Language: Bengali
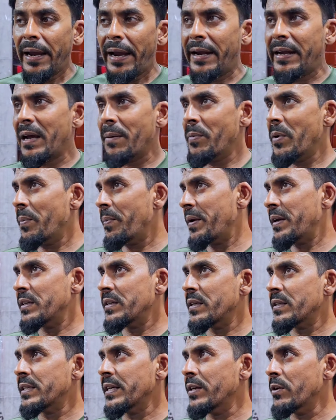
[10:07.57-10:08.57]
এটা আপনি পেয়ে
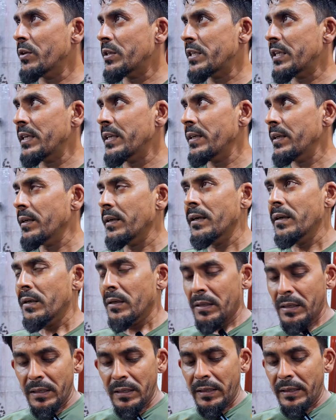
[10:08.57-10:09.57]
যাচ্ছেন হচ্ছে
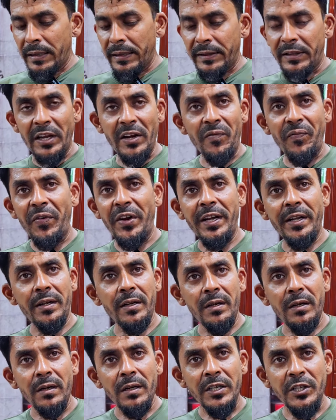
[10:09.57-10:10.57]
তিন ফিট
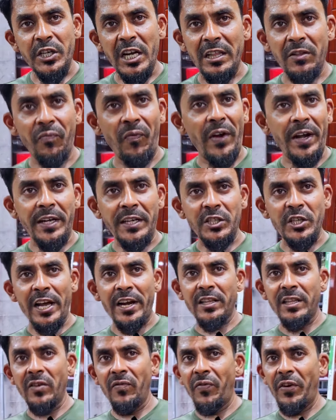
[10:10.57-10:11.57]
সাত ফিট
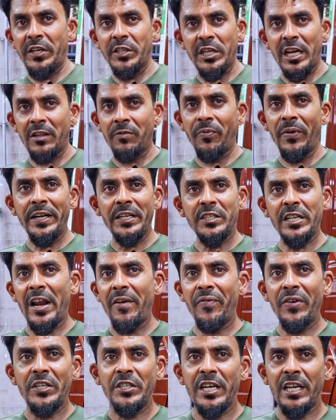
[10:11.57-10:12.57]
সাড়ে তিন ফিট সাত ফিট চার
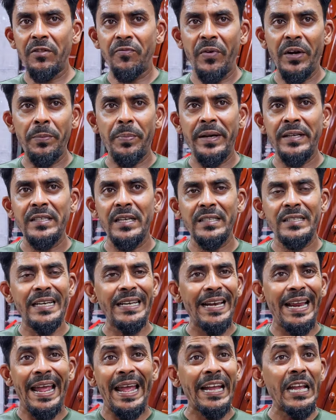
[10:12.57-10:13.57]
ফিট সাত ফিট পেয়ে
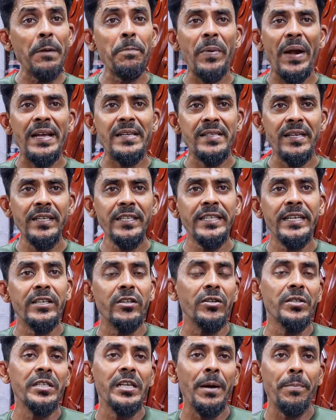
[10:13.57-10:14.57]
যাচ্ছেন একই প্রাইজে সেটা
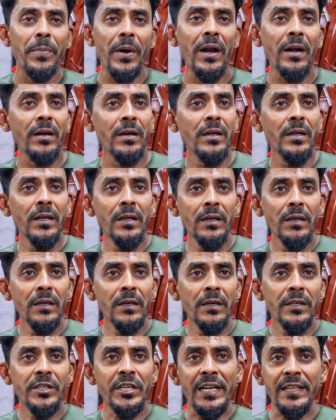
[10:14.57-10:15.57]
হচ্ছে আপনার
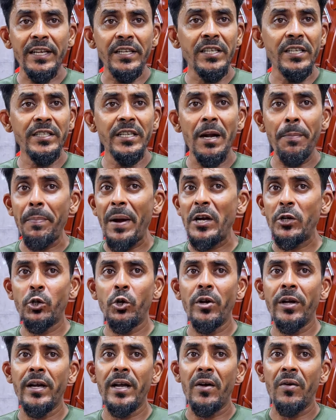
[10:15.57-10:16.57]
সাতাশ হাজার পাঁচশো
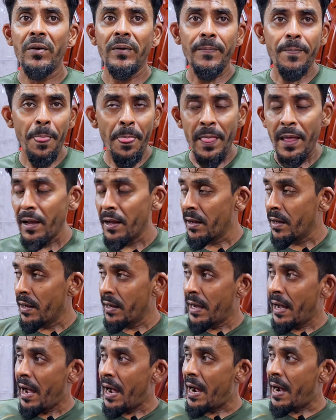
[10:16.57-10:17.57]
টাকা
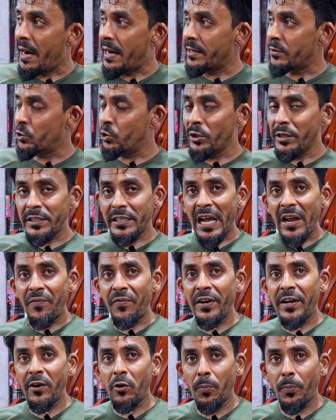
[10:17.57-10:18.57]
আর যদি চার
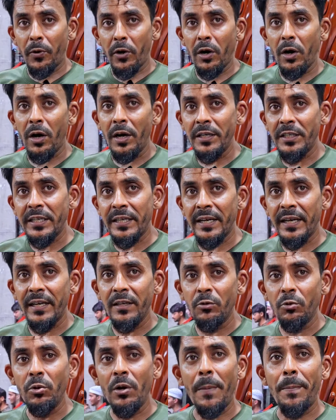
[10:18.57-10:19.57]
ফিটের ওপরে হয় সেটা
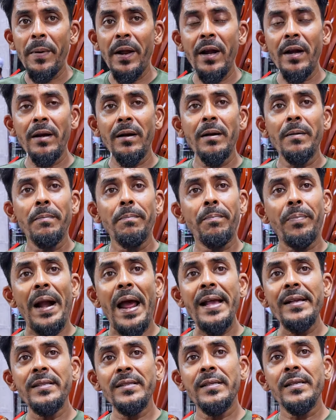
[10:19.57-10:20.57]
কিন্তু আপনার
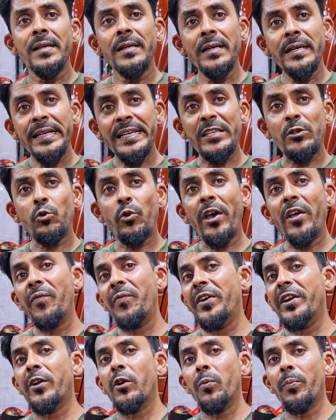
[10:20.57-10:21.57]
প্রাইস স্কোয়ার
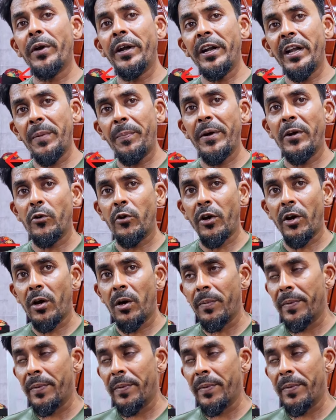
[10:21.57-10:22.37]
ফিটের উপরে ডিপেন্ড করা